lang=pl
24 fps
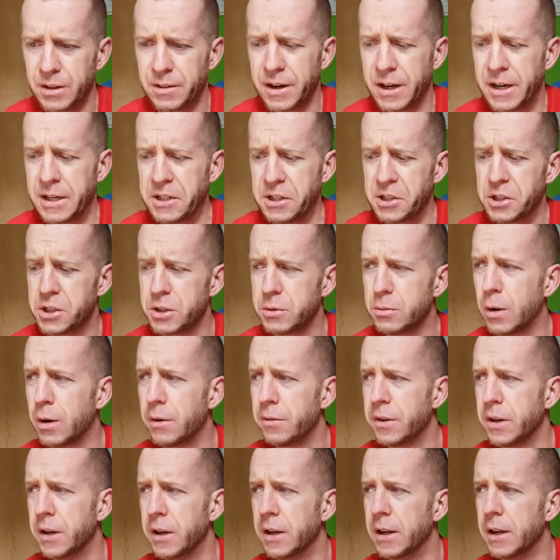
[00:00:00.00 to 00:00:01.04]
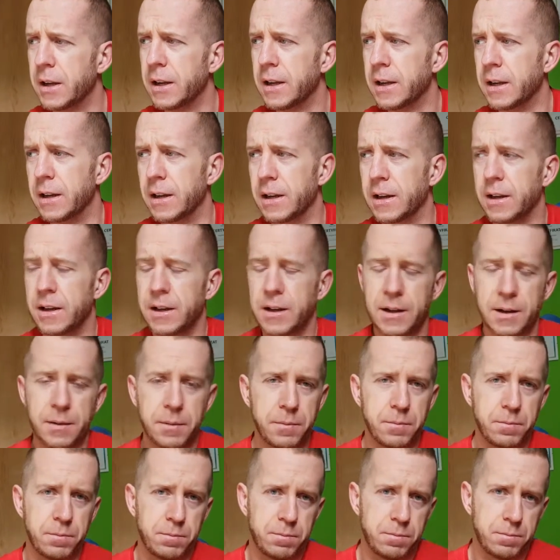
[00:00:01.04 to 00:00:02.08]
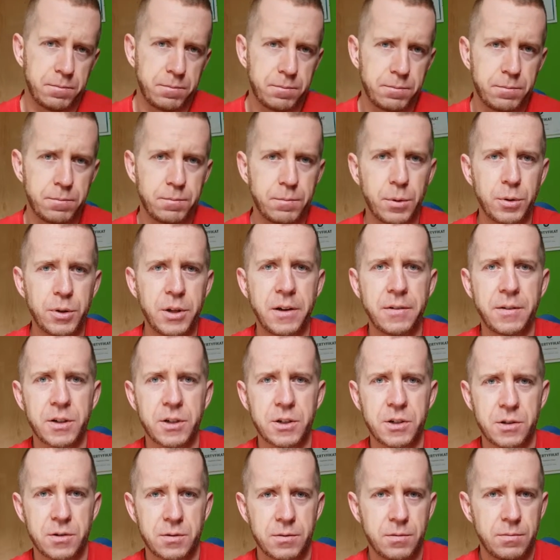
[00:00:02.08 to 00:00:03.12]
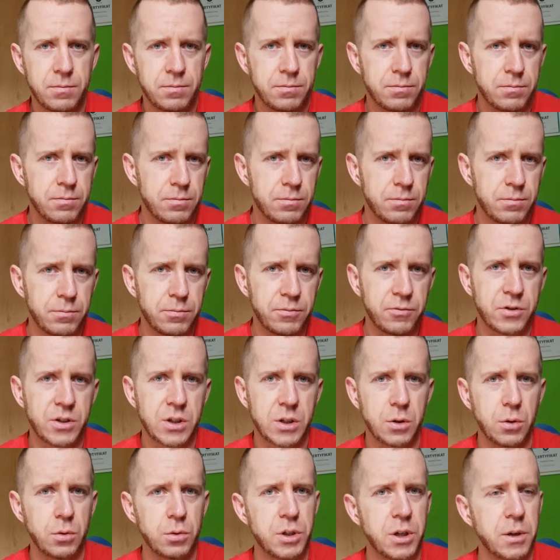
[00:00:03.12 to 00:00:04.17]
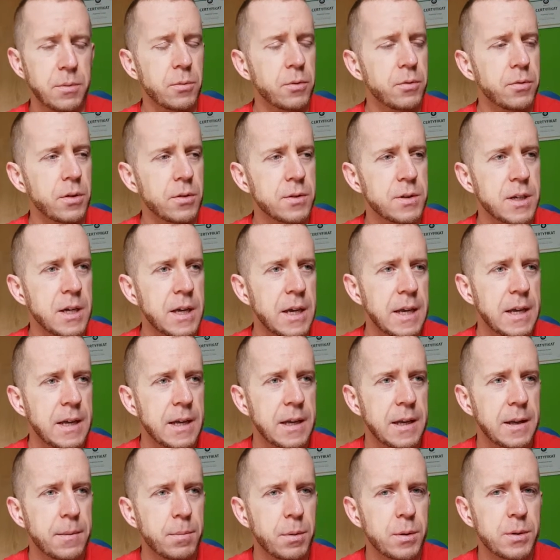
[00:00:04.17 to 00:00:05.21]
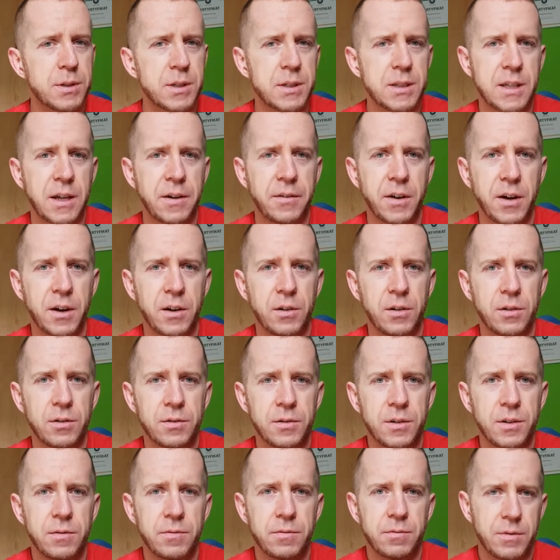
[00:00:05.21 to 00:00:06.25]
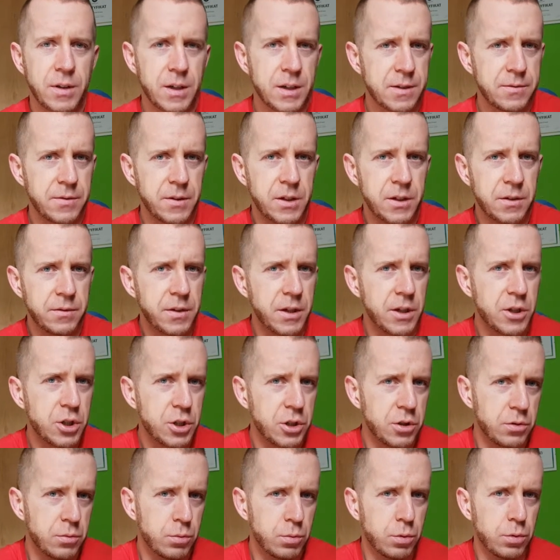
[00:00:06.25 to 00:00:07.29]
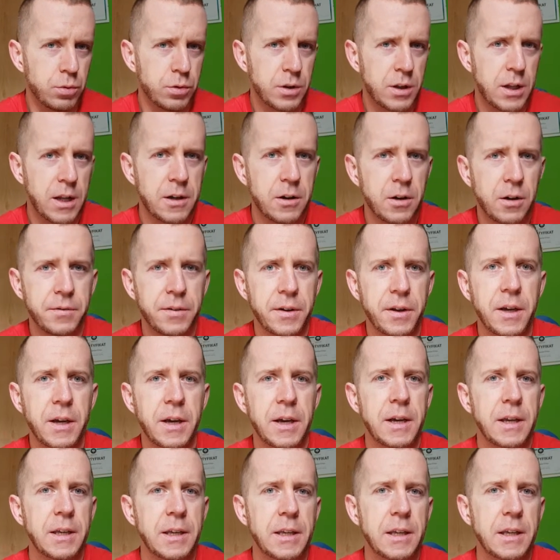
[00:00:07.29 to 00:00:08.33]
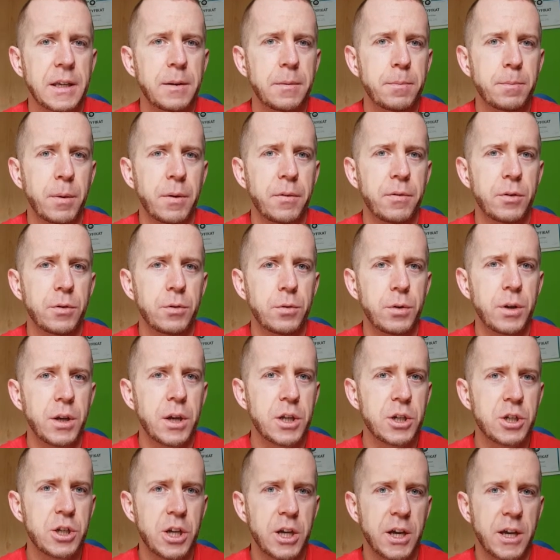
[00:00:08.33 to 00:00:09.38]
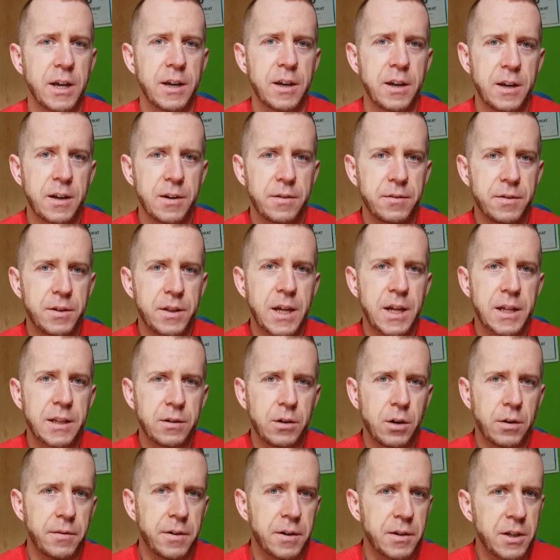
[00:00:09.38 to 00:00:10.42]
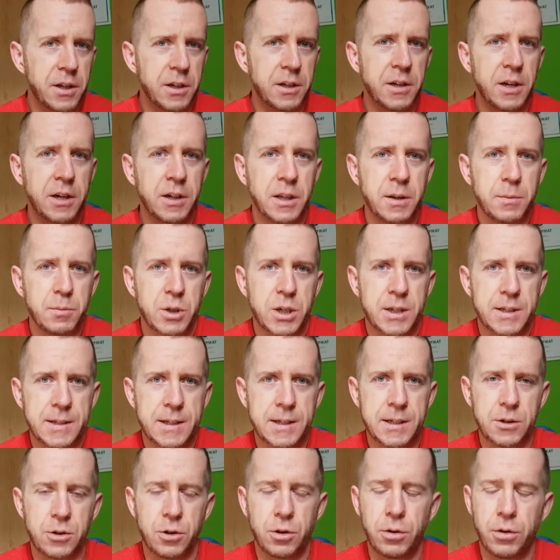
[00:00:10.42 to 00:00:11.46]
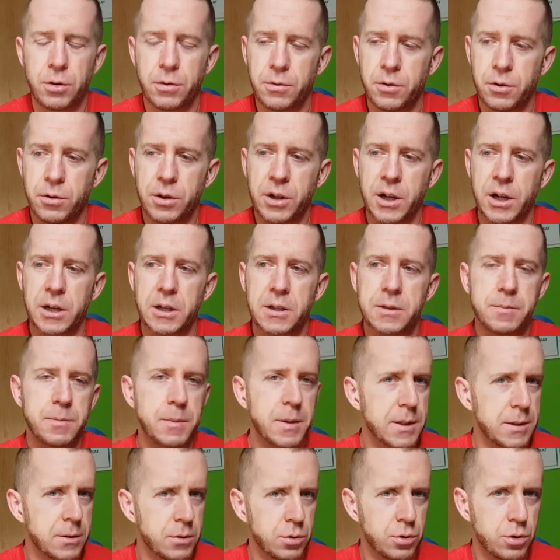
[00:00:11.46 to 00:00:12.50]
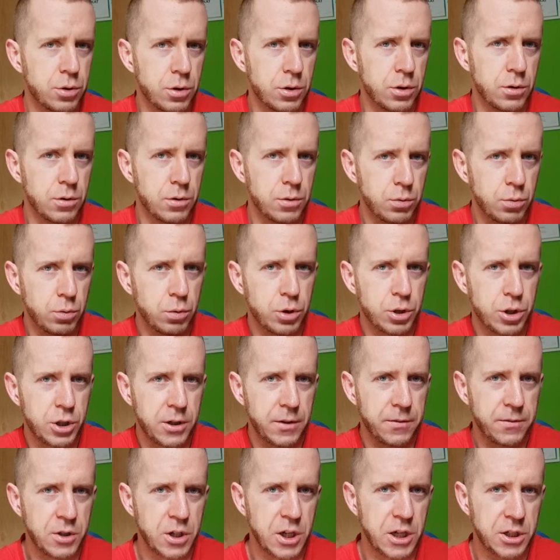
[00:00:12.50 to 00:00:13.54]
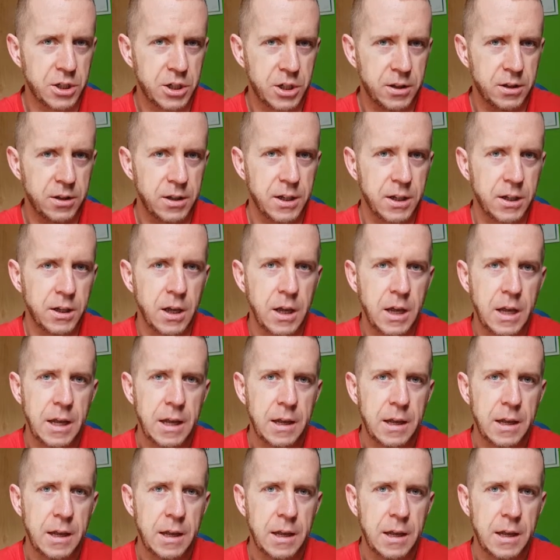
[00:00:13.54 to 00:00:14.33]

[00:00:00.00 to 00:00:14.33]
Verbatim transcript: Trening siłowy, e, ponieważ w skrócie mówiąc, e, pozostawia on tak zwany większy dług tlenowy i powoduje, że wydatkowanie energii przez nasz organizm jest dużo dłuższe w czasie. Tak?